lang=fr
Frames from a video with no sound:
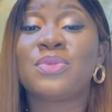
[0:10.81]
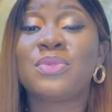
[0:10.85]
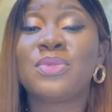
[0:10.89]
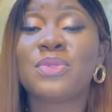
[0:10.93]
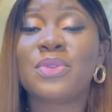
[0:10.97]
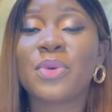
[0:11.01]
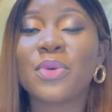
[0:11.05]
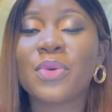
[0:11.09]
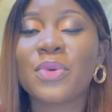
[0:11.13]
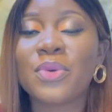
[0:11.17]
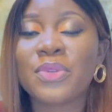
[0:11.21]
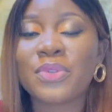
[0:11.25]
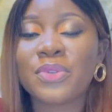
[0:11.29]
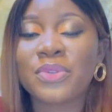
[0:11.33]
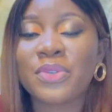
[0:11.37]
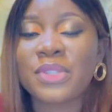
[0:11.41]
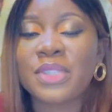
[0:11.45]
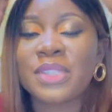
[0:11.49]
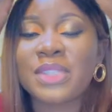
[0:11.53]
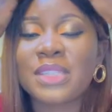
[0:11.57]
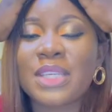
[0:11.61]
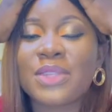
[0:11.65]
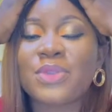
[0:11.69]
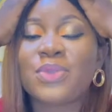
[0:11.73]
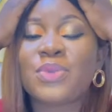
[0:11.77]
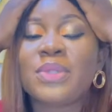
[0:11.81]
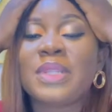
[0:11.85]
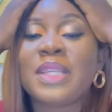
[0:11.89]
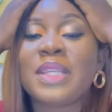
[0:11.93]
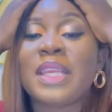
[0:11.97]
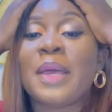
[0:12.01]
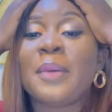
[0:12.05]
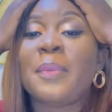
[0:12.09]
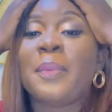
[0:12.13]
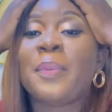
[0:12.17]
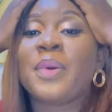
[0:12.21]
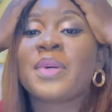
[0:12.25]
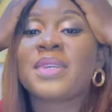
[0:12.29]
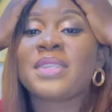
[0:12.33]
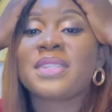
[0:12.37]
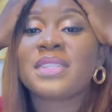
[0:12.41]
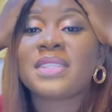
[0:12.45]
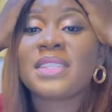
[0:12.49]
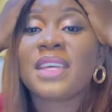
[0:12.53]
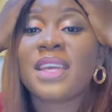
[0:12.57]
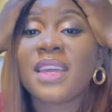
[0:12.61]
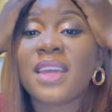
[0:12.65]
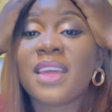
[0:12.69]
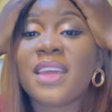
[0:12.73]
Ce qu'on se dit, c'est toutes les pensées